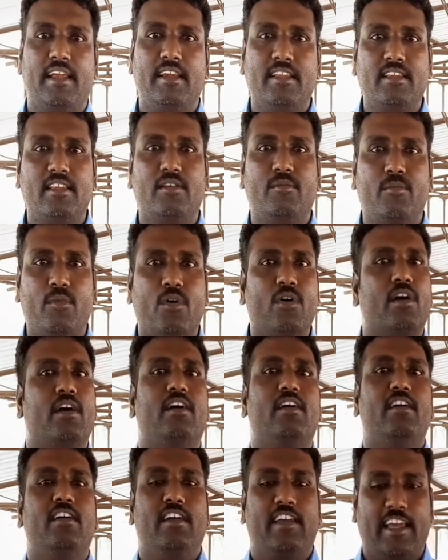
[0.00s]
எடுத்துன்னு போங்க
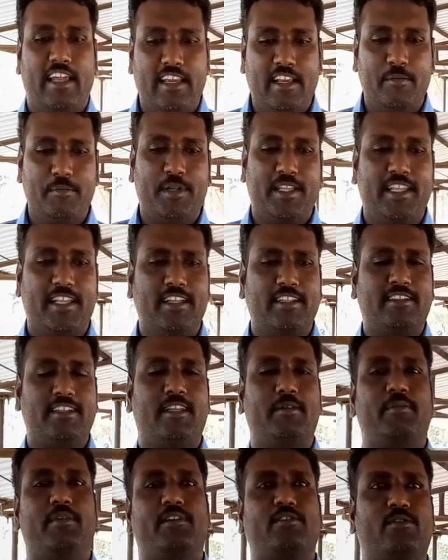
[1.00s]
என்னென்னு பார்த்தீங்கன்னா சில
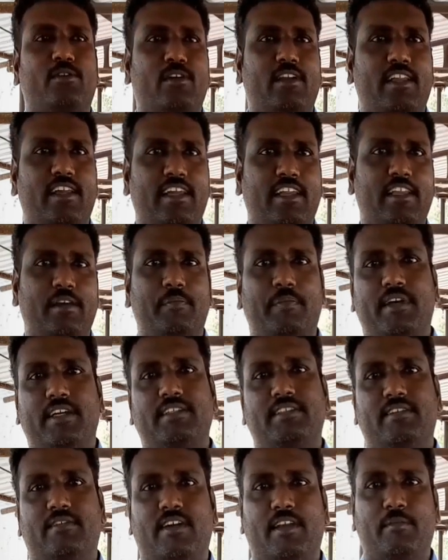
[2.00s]
பேர் சொல்கிறாங்க எனக்கு
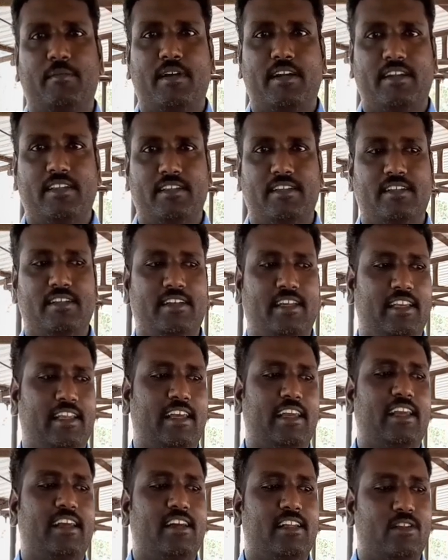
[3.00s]
பேச வரமாட்டேங்குது எனக்கு
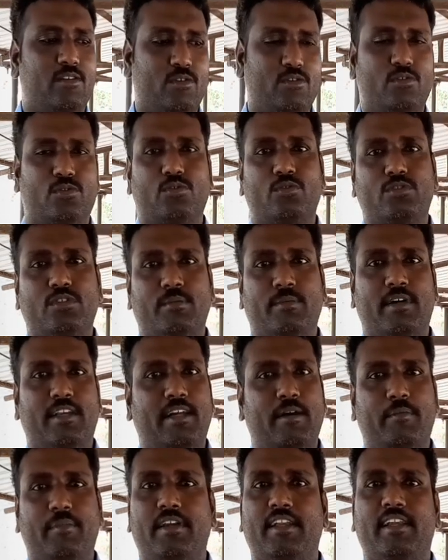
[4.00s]
கேட்கறதுக்கு கொஞ்சம் கூச்சமாக
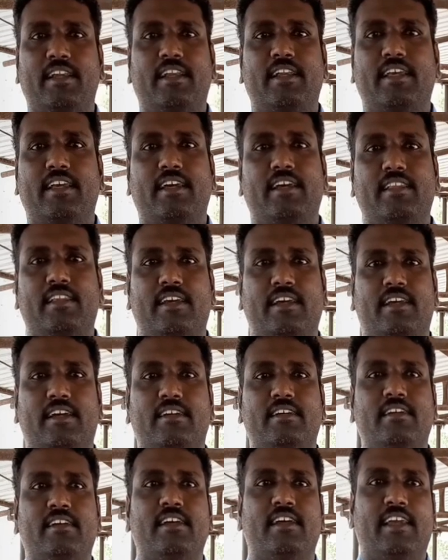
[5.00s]
இருக்குது அப்படிலாம் நினைக்காதீங்க
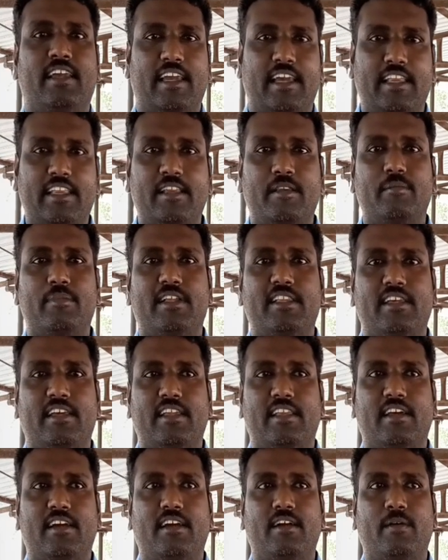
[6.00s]
என்னென்னு
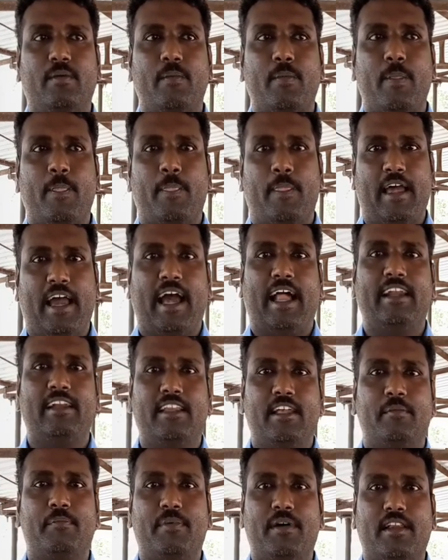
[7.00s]
பார்த்தீங்கன்னா
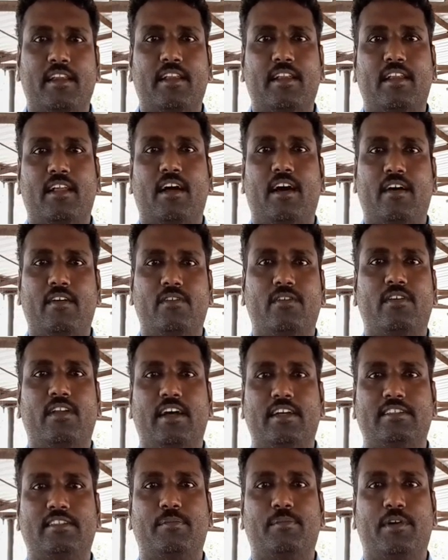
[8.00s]
ஆண்டர்பர்னராக ஆகணும்னு
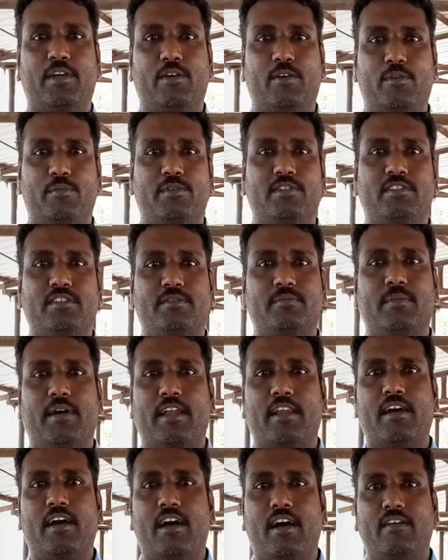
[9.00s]
ஆசைப்பட்டீங்க ஒரு பிஸ்னஸ்
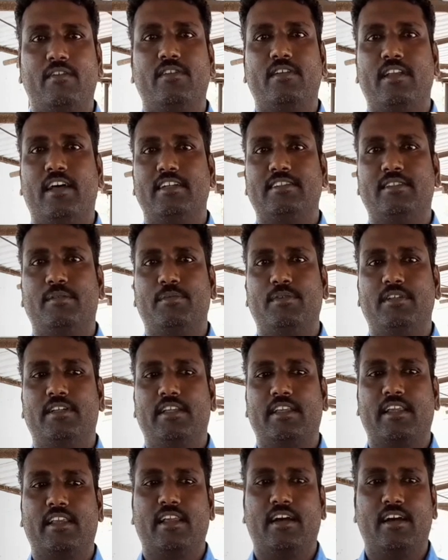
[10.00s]
மேனாக ஆகணும்னு
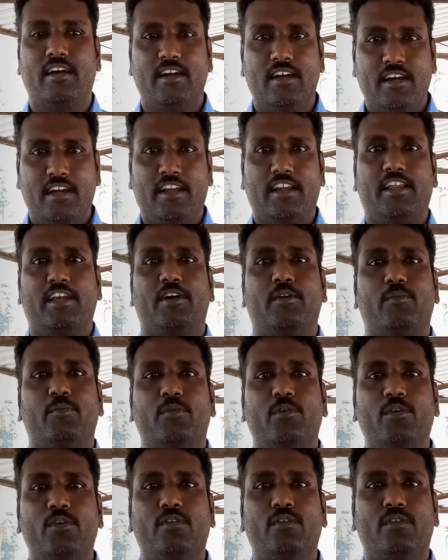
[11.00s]
ஆசைப்பட்டுட்டிங்கன்னா நீங்கள்
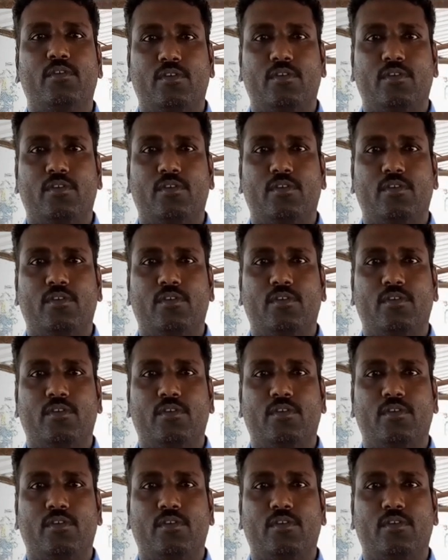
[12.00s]
முழு